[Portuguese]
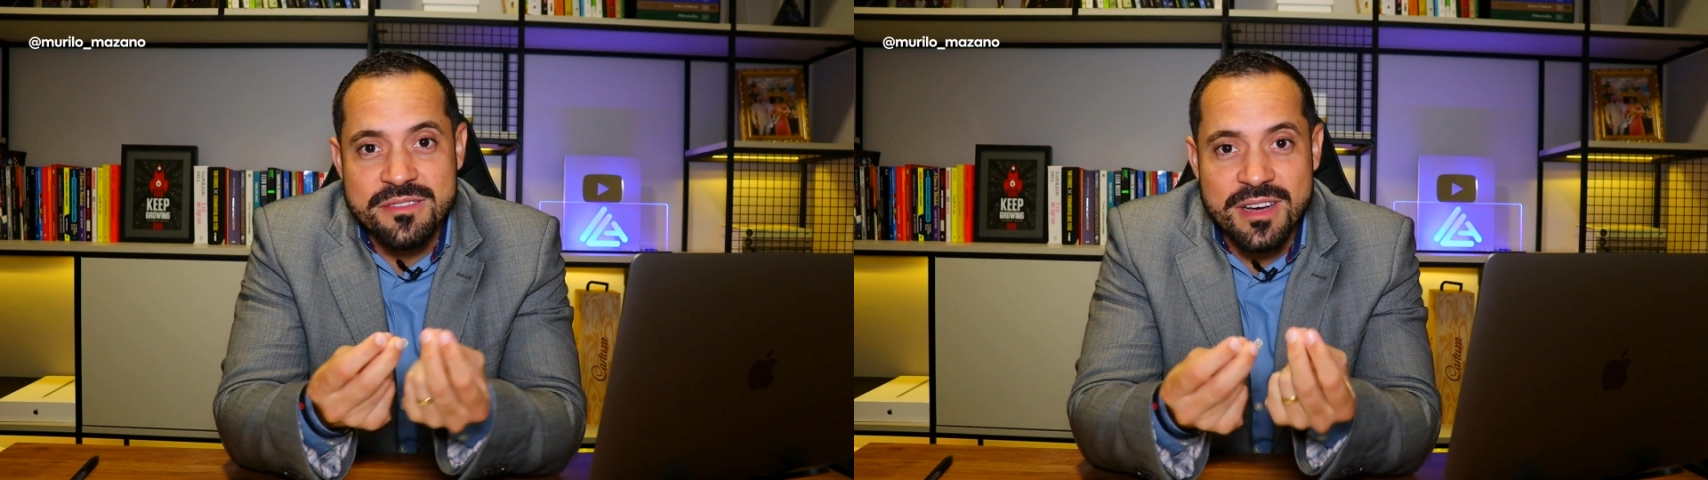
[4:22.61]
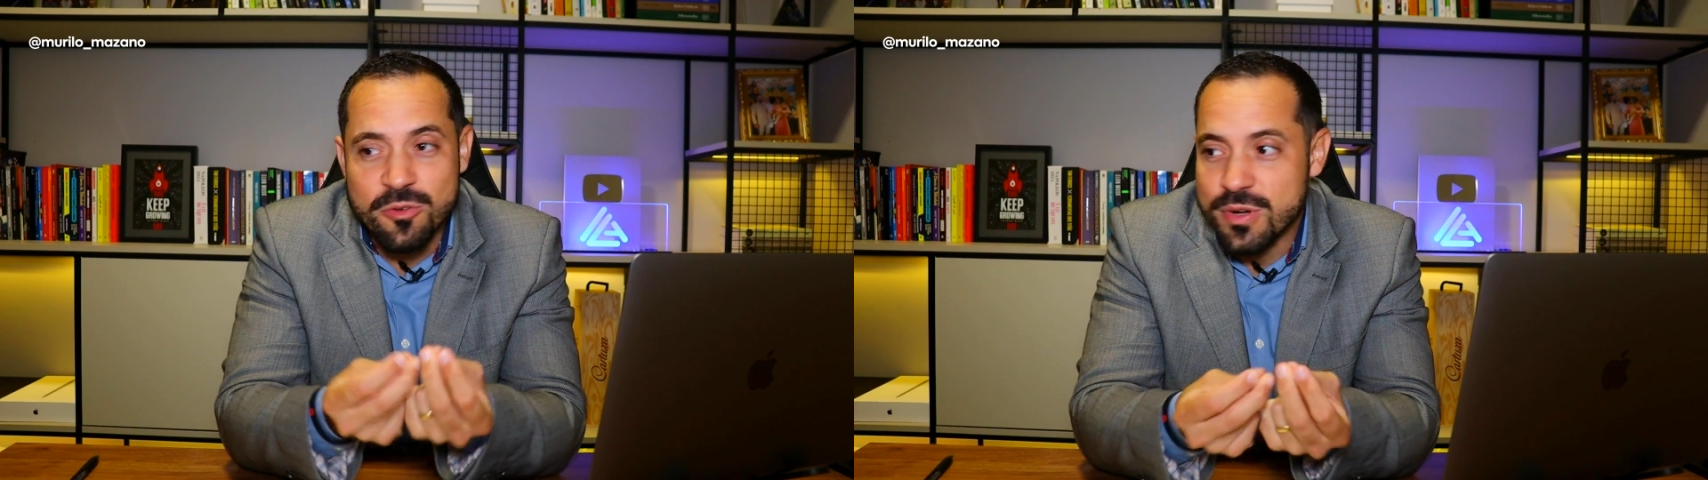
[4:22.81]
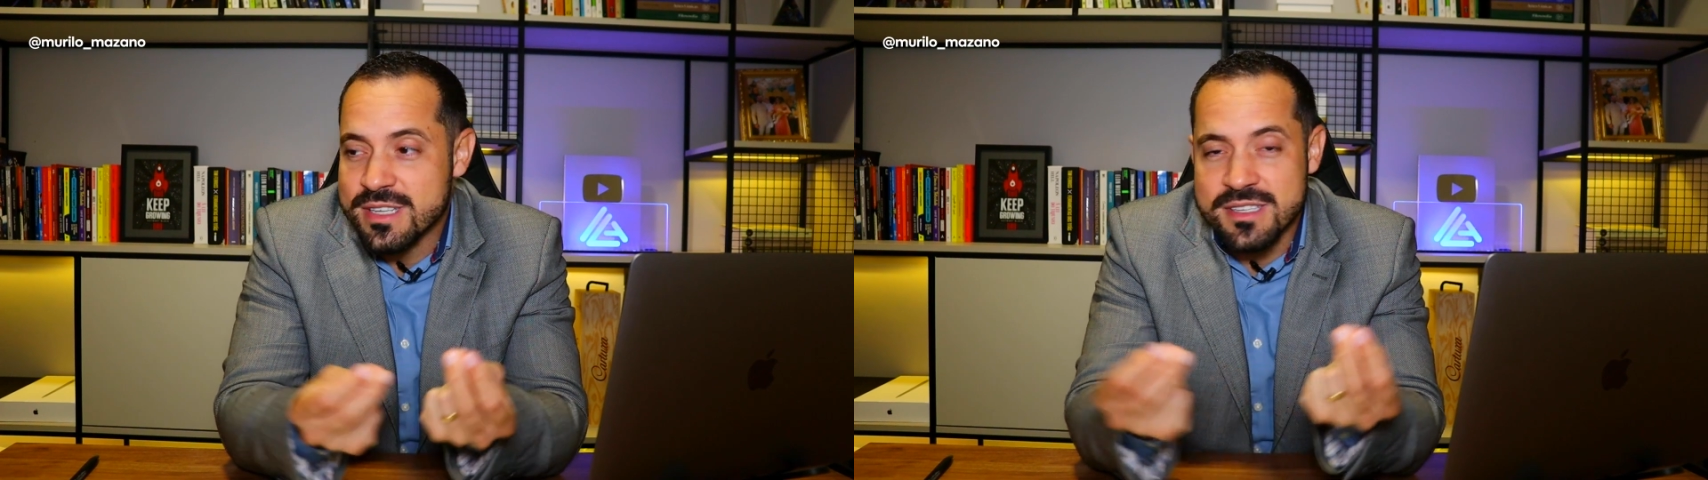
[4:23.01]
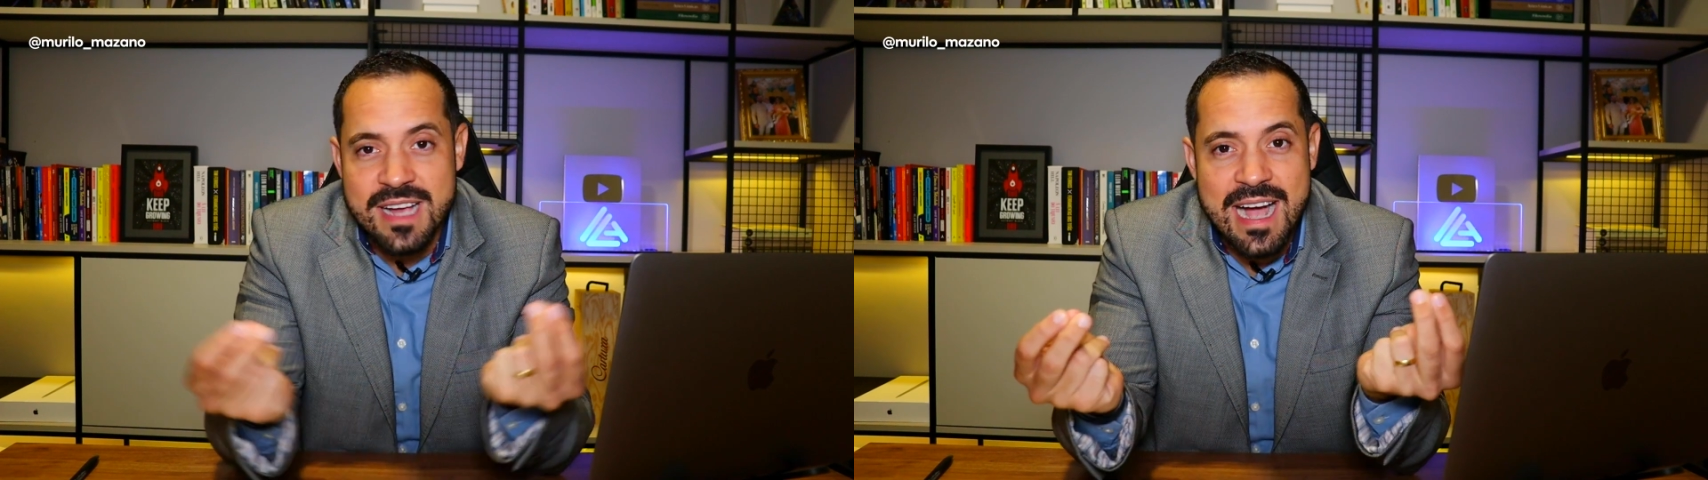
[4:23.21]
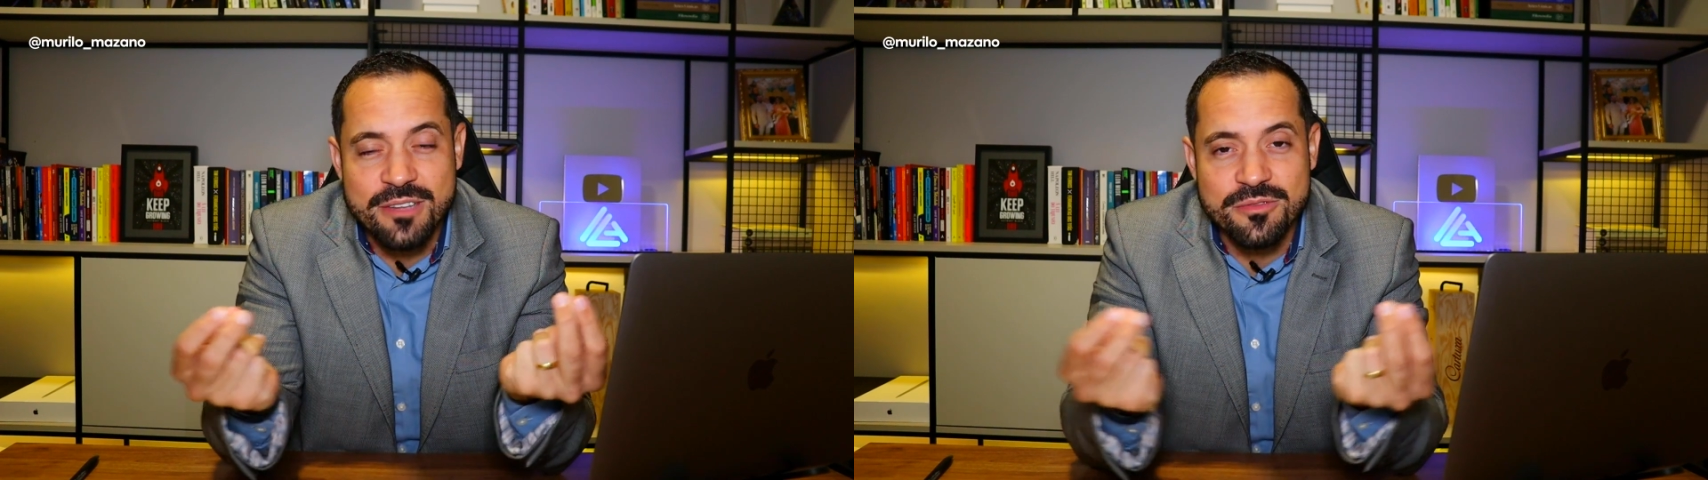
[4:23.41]

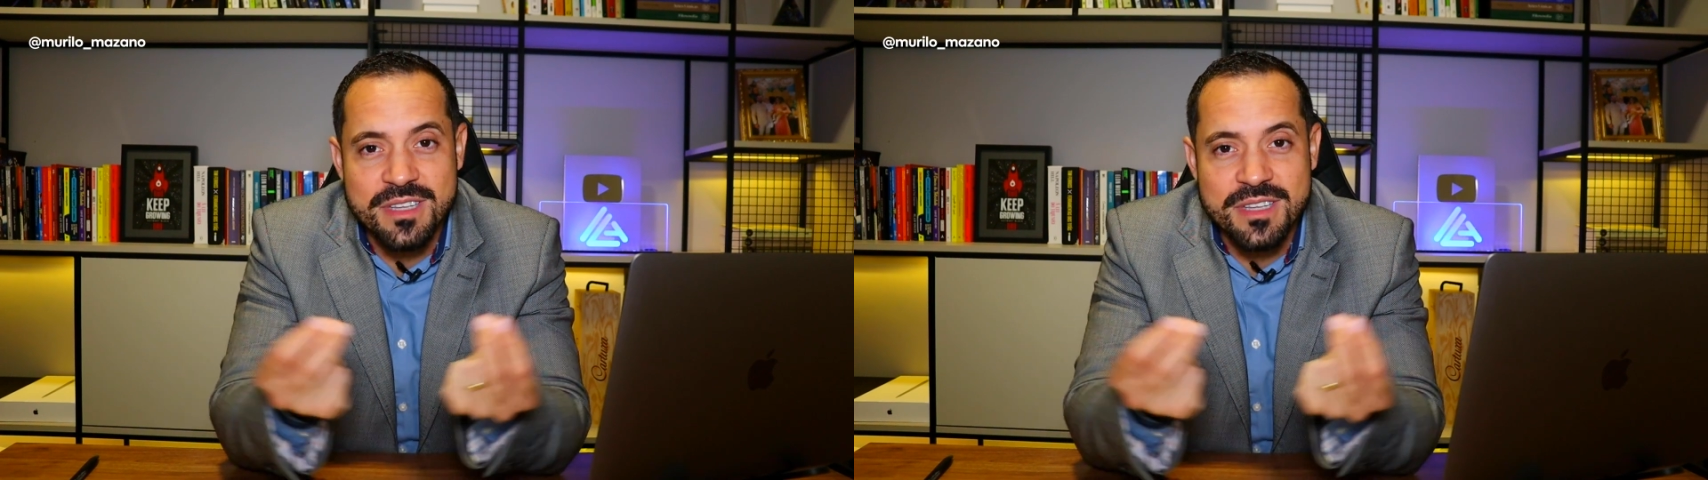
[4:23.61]
valorizado